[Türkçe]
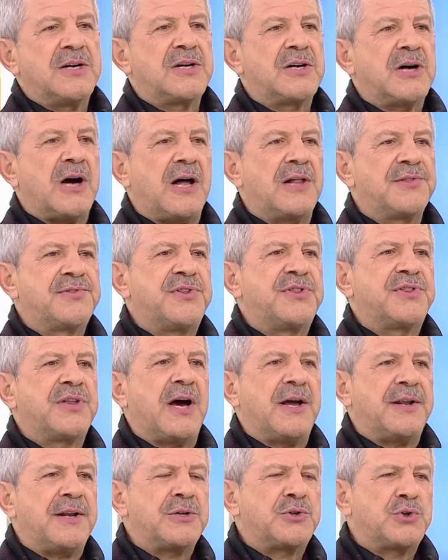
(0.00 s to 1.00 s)
46
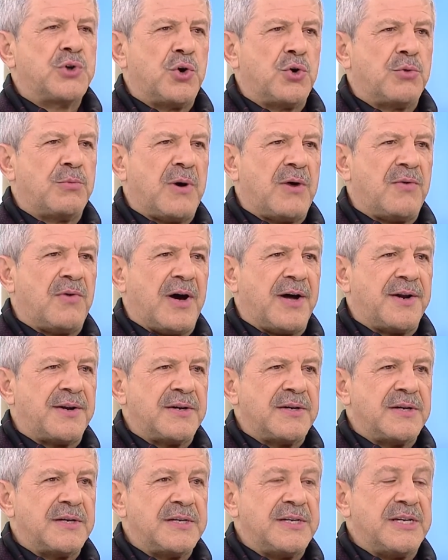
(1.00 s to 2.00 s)
tane çorba
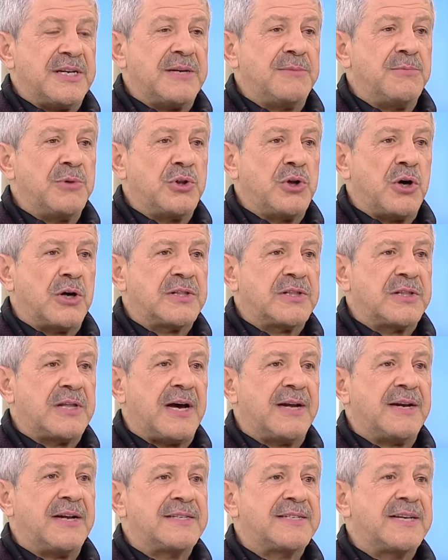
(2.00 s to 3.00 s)
var. 24
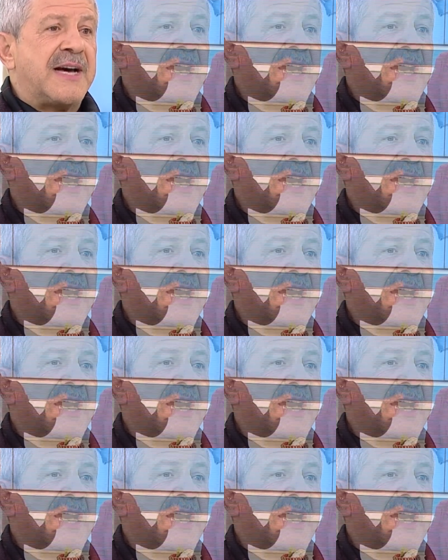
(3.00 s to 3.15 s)
tane